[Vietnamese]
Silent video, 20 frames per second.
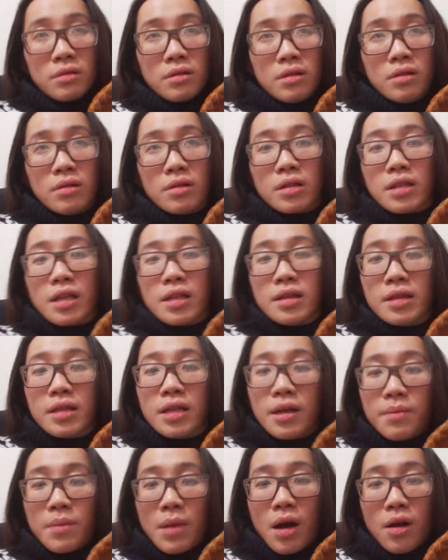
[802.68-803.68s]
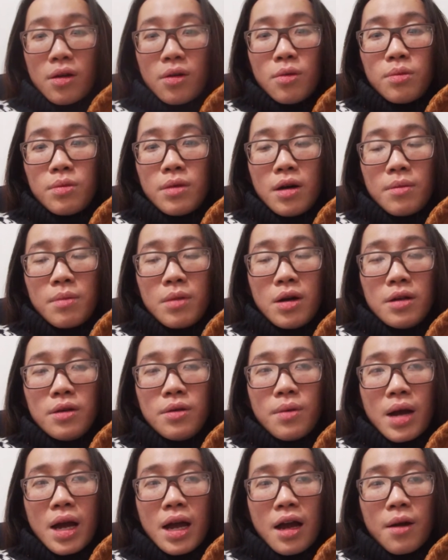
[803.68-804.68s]
chưa có tính à, mà hồi lúc đó mới
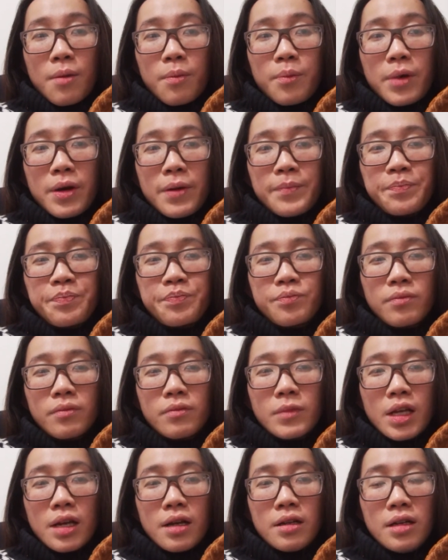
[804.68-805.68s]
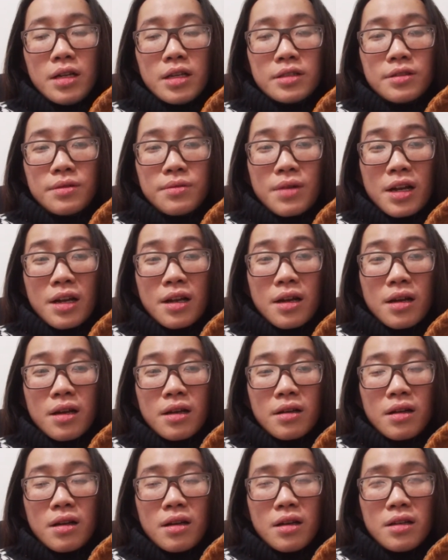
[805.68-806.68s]
qua học um, English qua
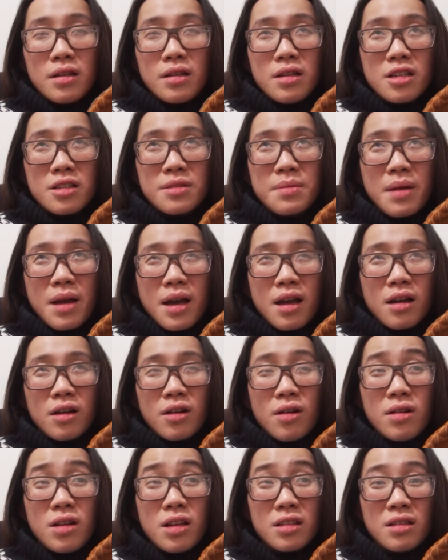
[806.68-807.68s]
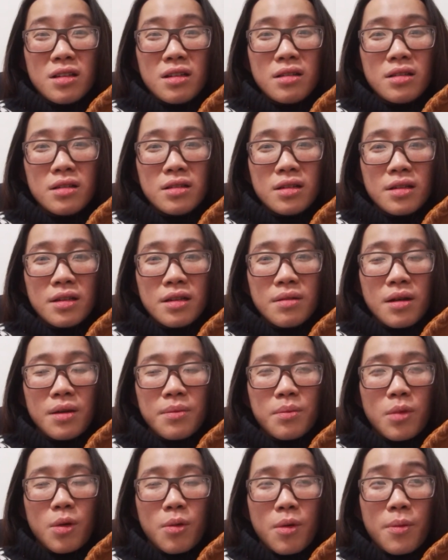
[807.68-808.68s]
uh, à, English mà có lịch á
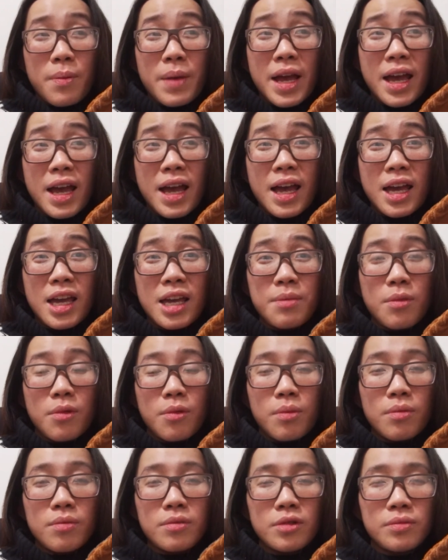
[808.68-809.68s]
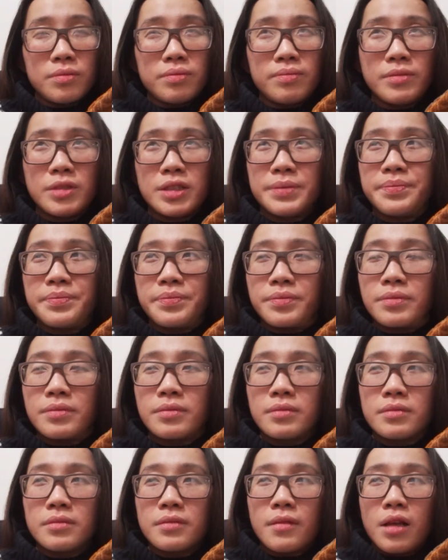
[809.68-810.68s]
112 ờ, 111
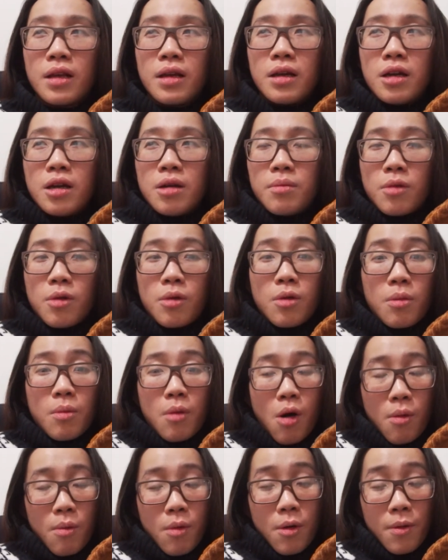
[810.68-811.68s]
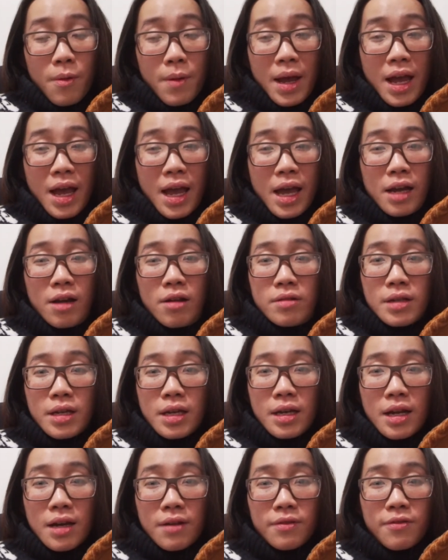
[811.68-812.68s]
mùa 1 mùa 2 có
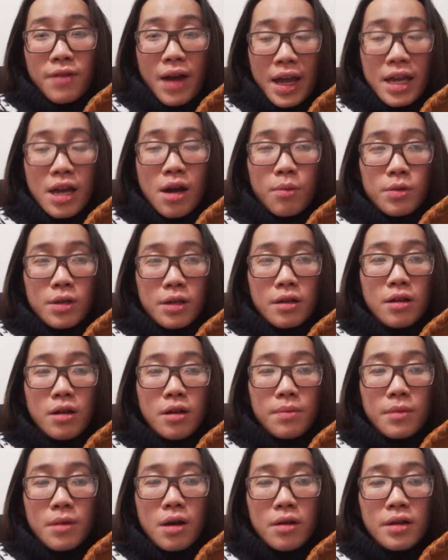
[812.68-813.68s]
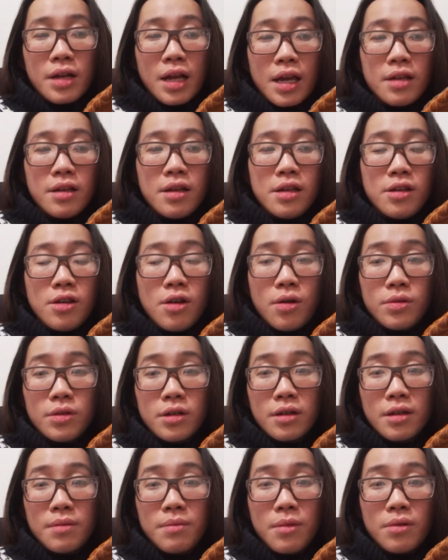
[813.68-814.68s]
nghĩa là phải học những cái lớp đó để đi vô
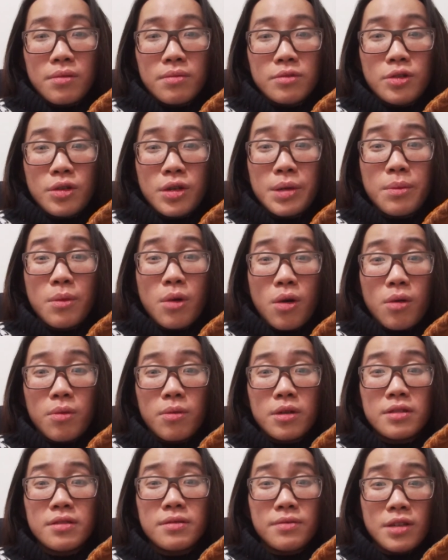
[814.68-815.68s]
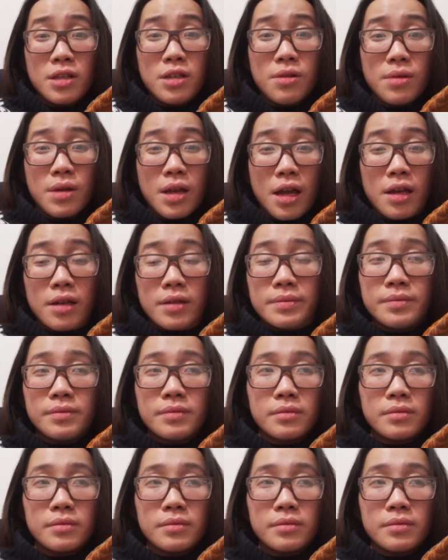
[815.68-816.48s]
những cái môn chuyên môn á ví dụ vậy á